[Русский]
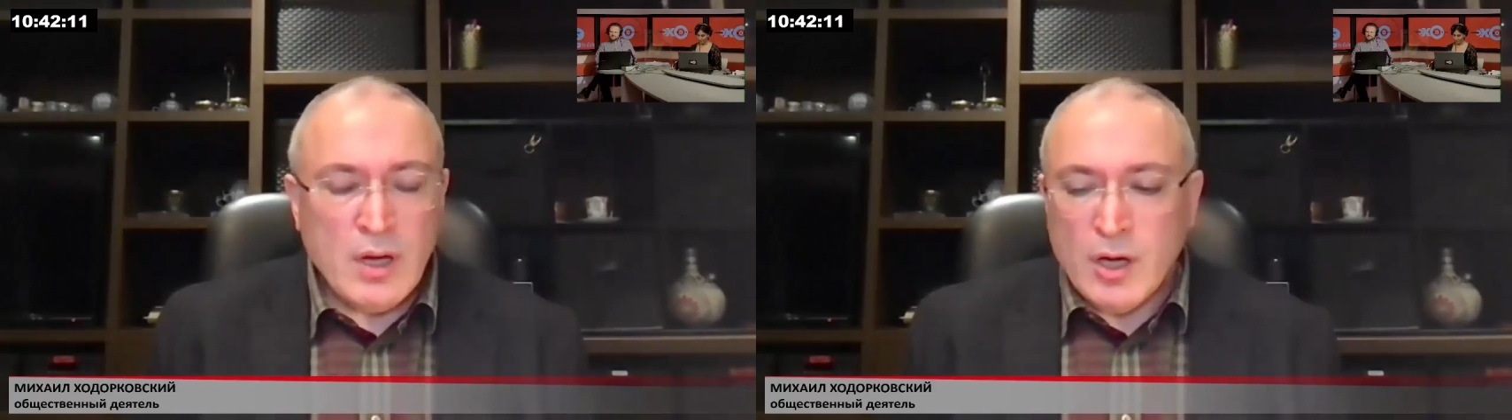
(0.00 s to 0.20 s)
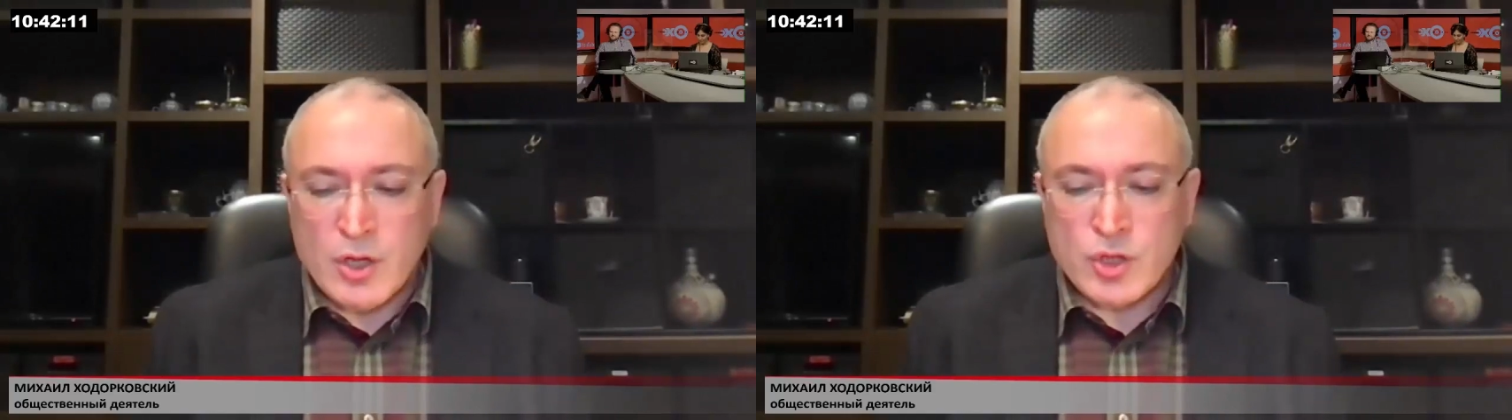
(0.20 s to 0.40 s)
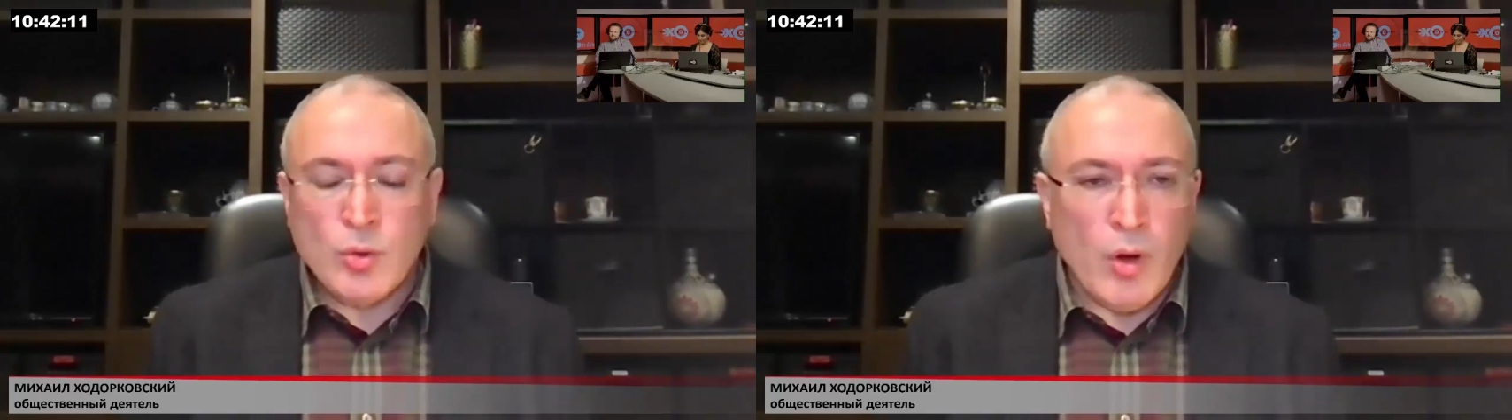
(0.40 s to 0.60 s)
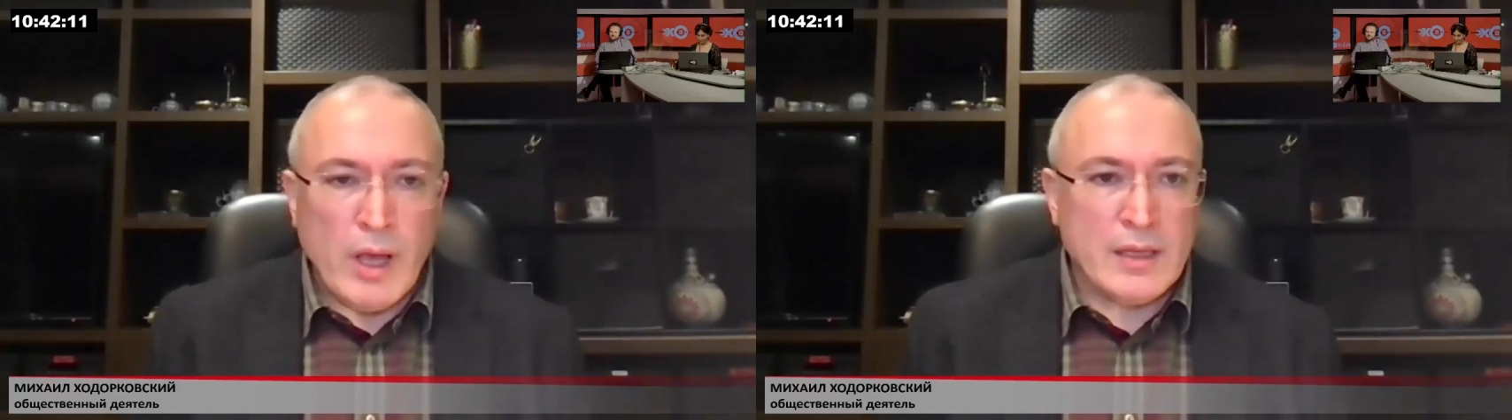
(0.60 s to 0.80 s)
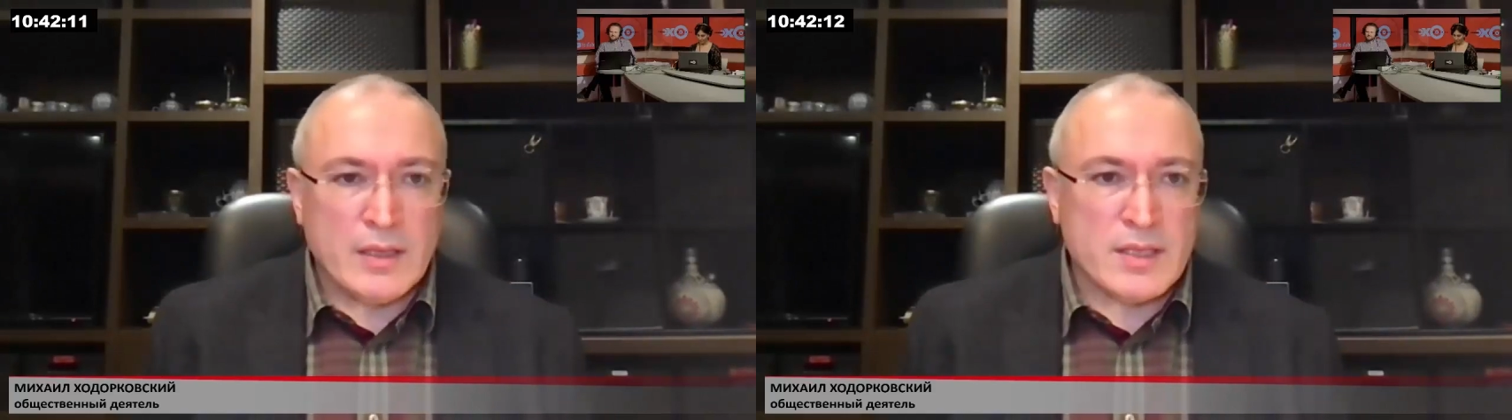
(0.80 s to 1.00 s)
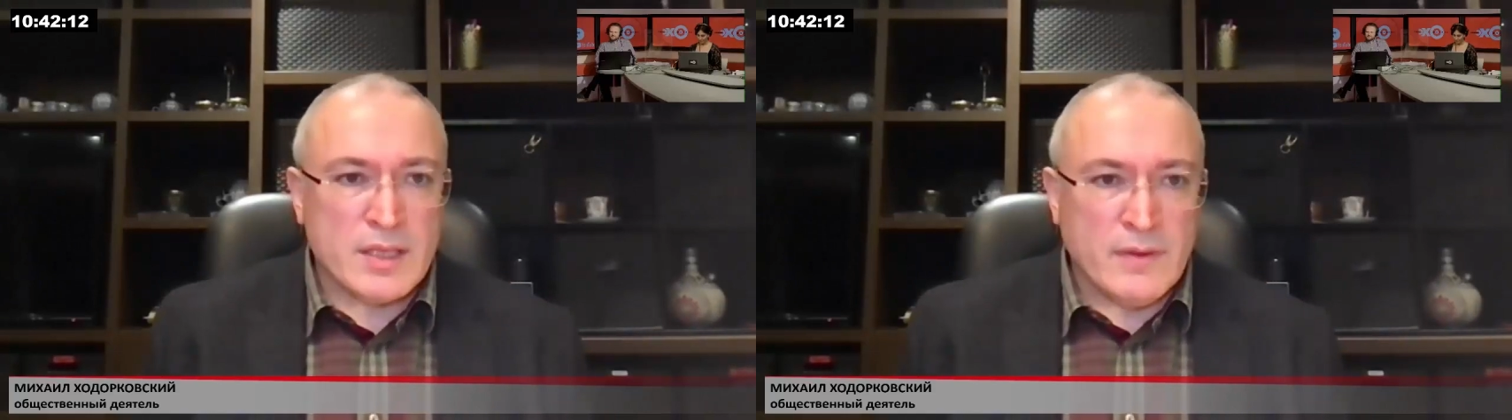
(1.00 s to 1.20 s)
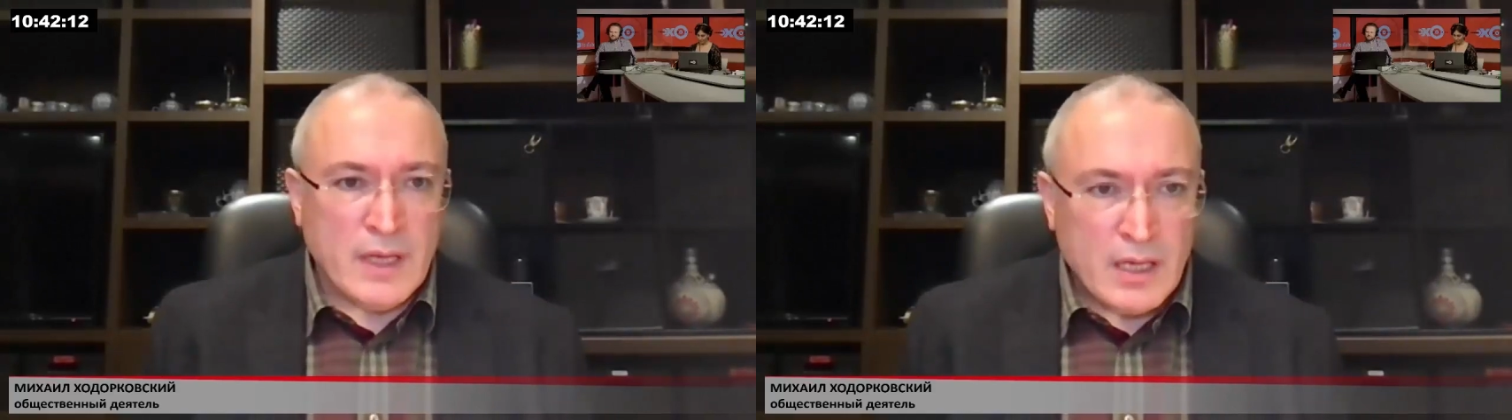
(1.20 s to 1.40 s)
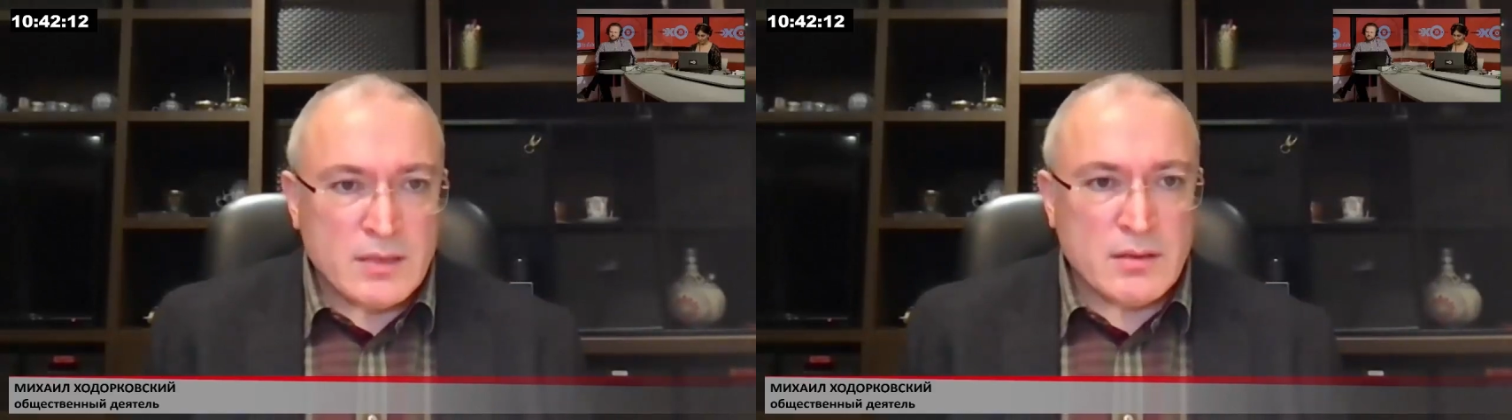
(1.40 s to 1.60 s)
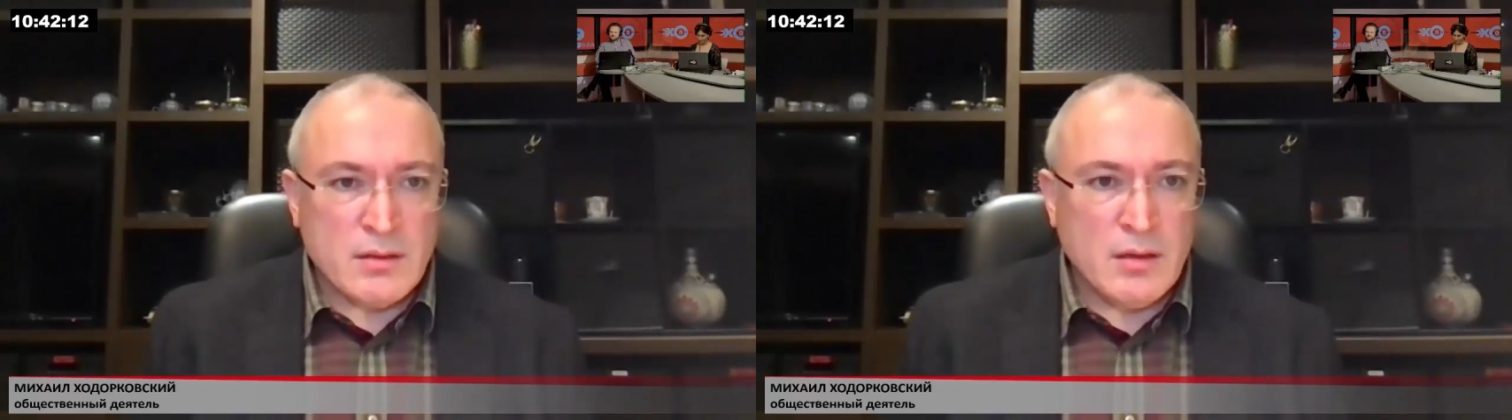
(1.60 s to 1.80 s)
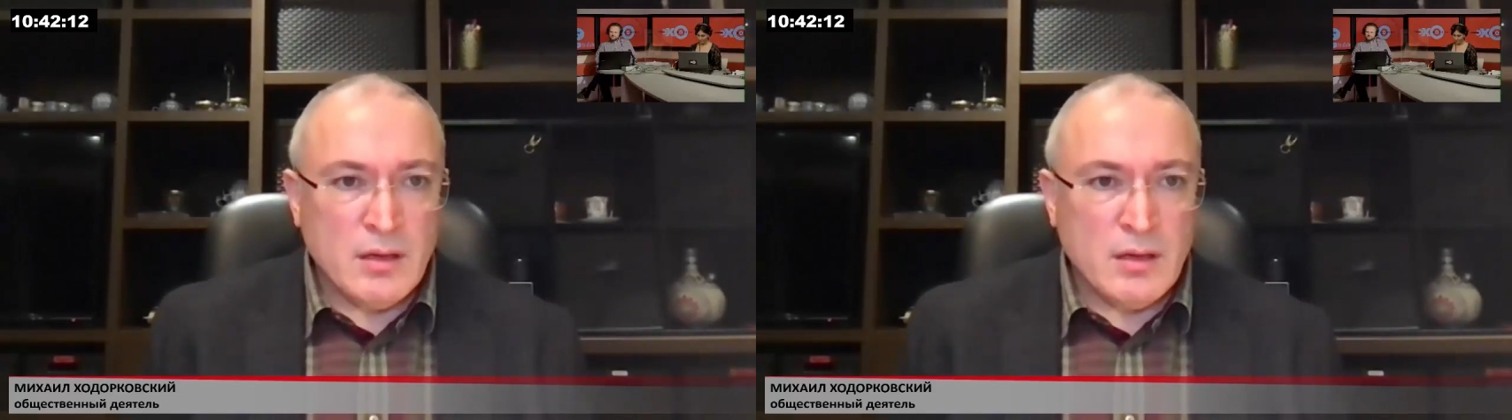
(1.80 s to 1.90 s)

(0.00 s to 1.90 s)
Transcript: что это за дворец,